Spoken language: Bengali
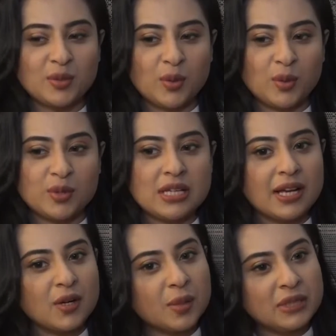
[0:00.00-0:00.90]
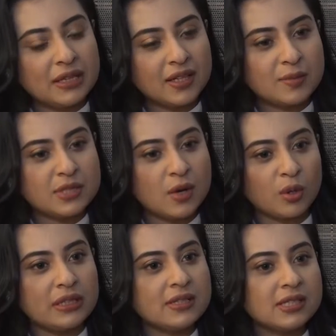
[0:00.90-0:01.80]
তো সেখানে আমি দেখলাম যে
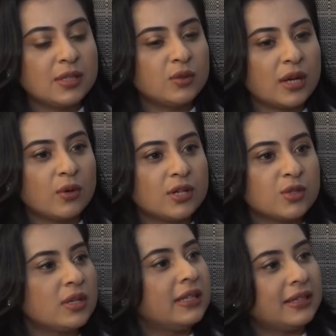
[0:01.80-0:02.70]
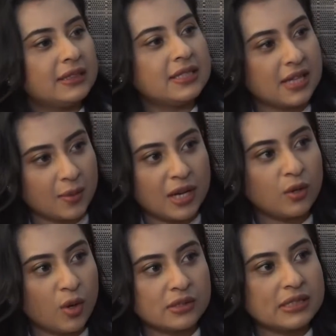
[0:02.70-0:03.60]
অডিয়েন্স কিন্তু এখন আসলে দেখতে চায় ভালো
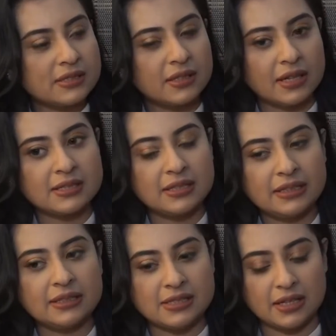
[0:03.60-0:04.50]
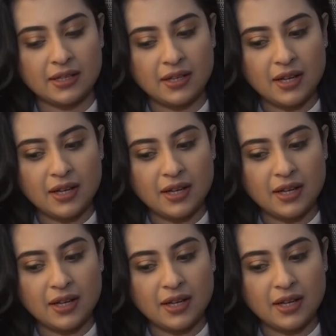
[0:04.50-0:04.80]
কন্টেন্টের কাজ দেখতে চায়